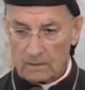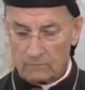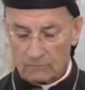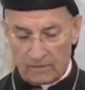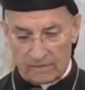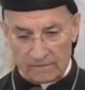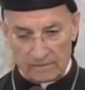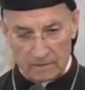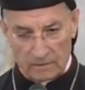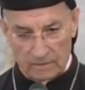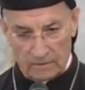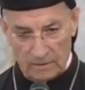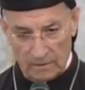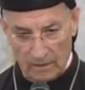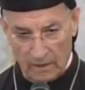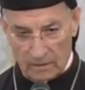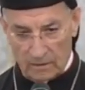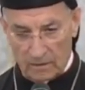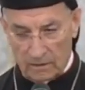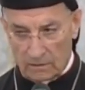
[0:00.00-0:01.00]
فصل الدين
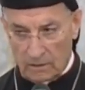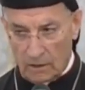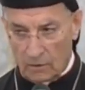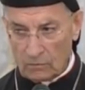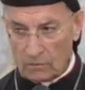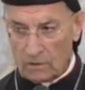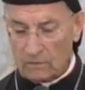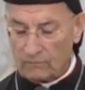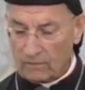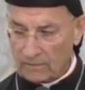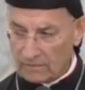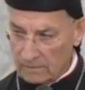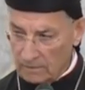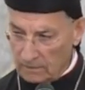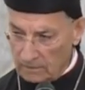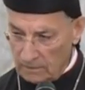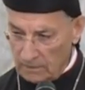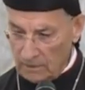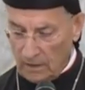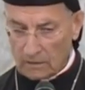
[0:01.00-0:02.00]
عن الدولة فصل
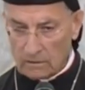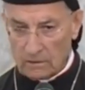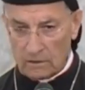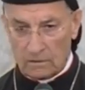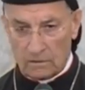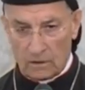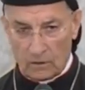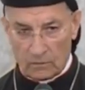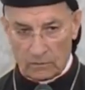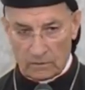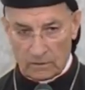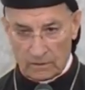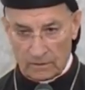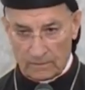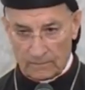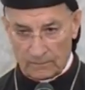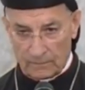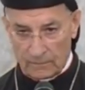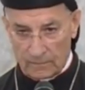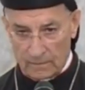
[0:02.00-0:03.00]
الدين عن الدولة
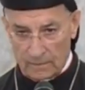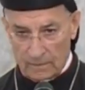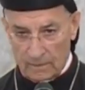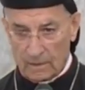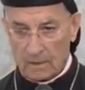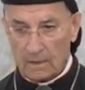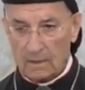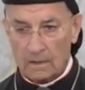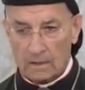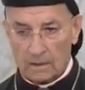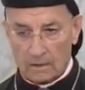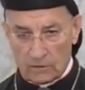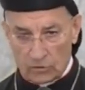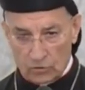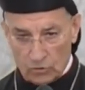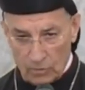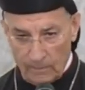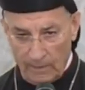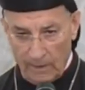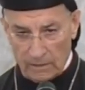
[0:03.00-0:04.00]

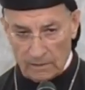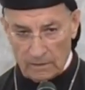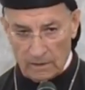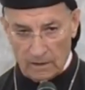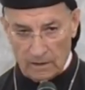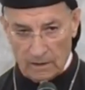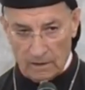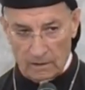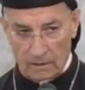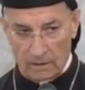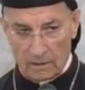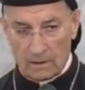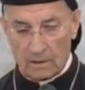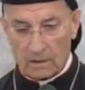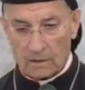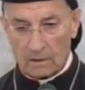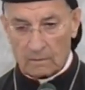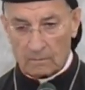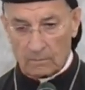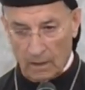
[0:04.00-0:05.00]
شو معناها؟
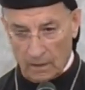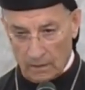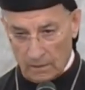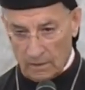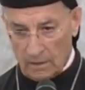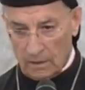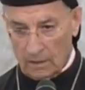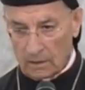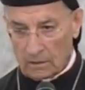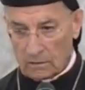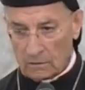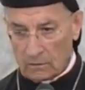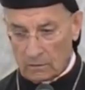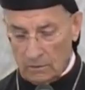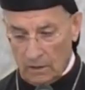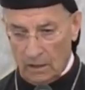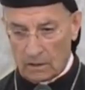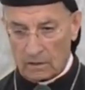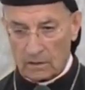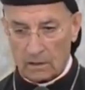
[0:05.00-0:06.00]
معناها انه
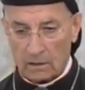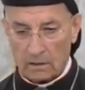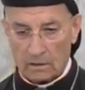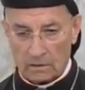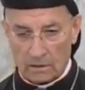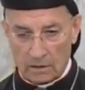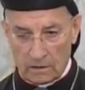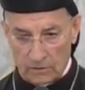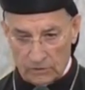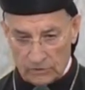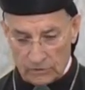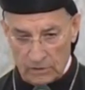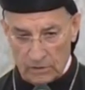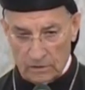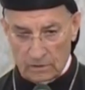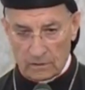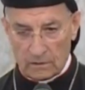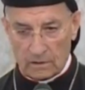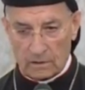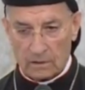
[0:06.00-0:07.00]
نحن
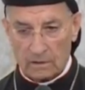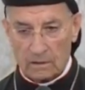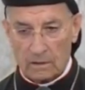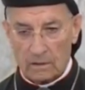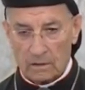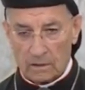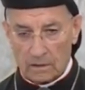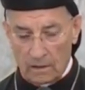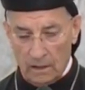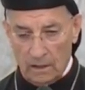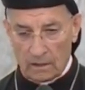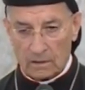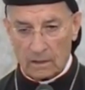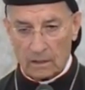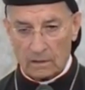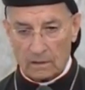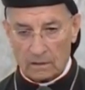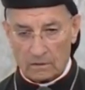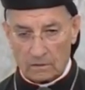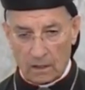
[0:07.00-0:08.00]
كرجال دين
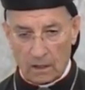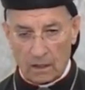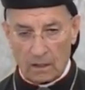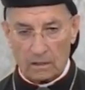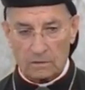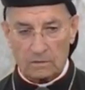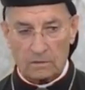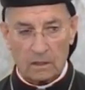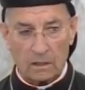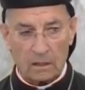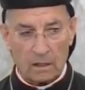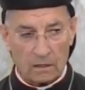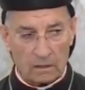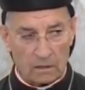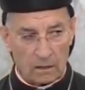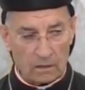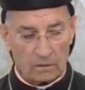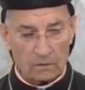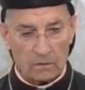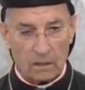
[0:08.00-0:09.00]
نحن نتعاطى
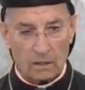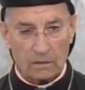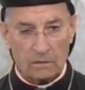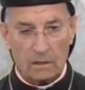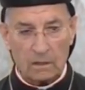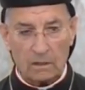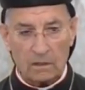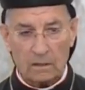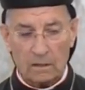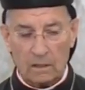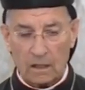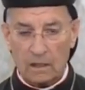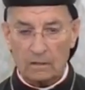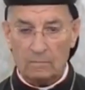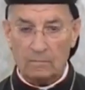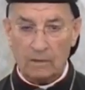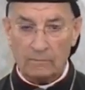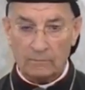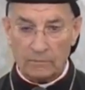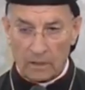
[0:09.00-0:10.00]
القضايا
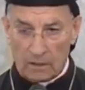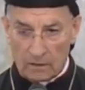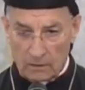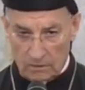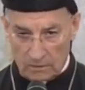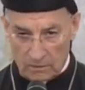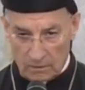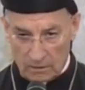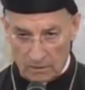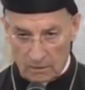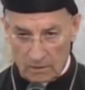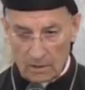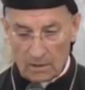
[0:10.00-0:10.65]
المبدئيه